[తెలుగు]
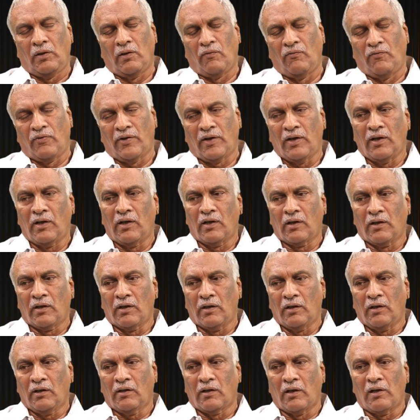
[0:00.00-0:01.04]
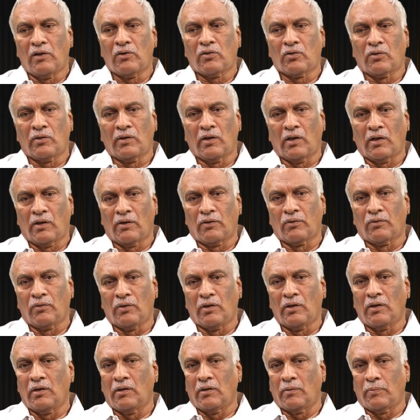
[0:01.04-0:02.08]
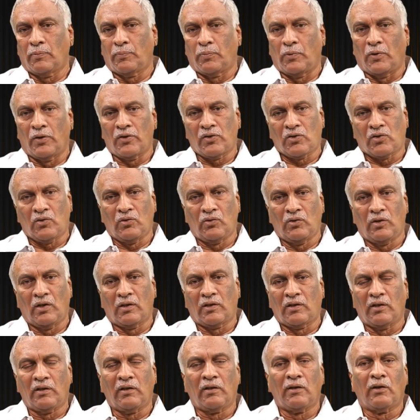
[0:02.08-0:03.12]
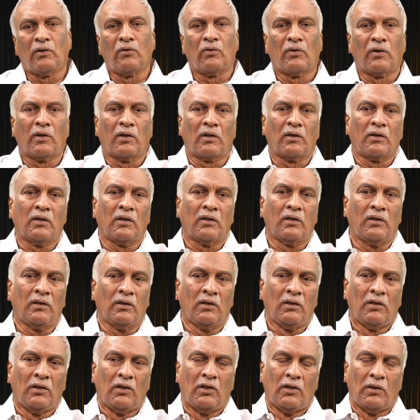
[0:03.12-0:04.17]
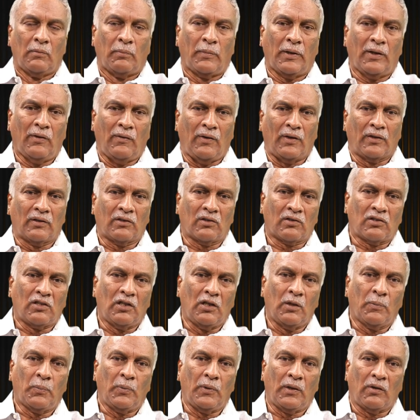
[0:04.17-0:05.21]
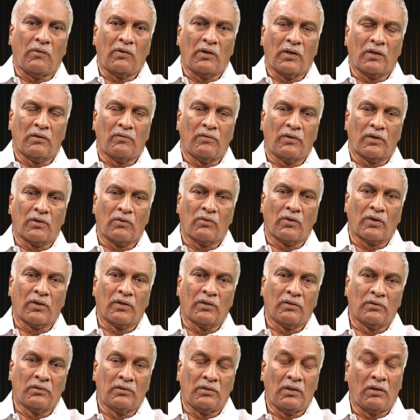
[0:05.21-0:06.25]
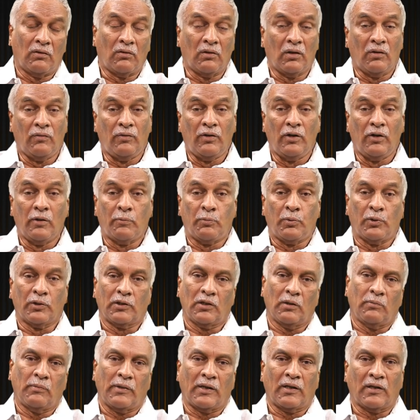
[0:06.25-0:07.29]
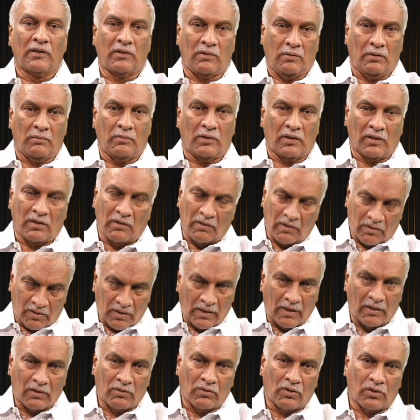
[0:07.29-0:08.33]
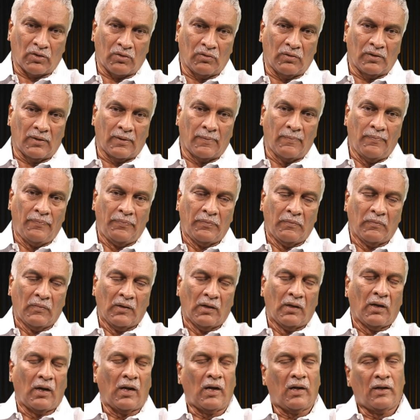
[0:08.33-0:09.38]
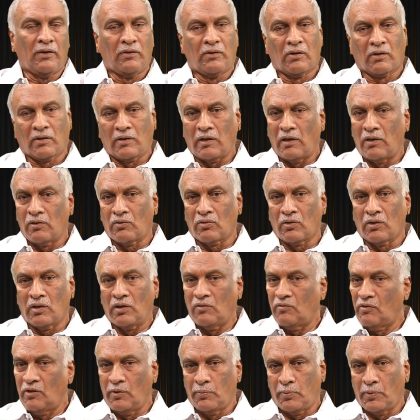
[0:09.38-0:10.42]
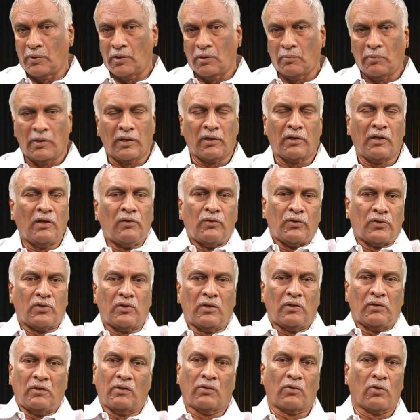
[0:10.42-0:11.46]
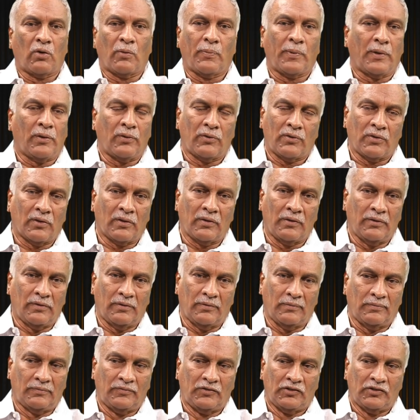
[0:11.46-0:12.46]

ఎవరైనా కానీ కలిసి ఉండాలనుకునే పాజిటివ్గా థింకింగ్ ఉండాలి కానీ మనం ఎంతసేపు ఎవళ్ళని విడకూడదాం ఎవళ్ళు విడిపోతే మనకి మనకైనా సంతోషమా వాళ్ళిద్దరు కలిసి ఉన్నా విడిపోయినా మనకేం వచ్చేది లేదు రూపాయి వచ్చేది లేదు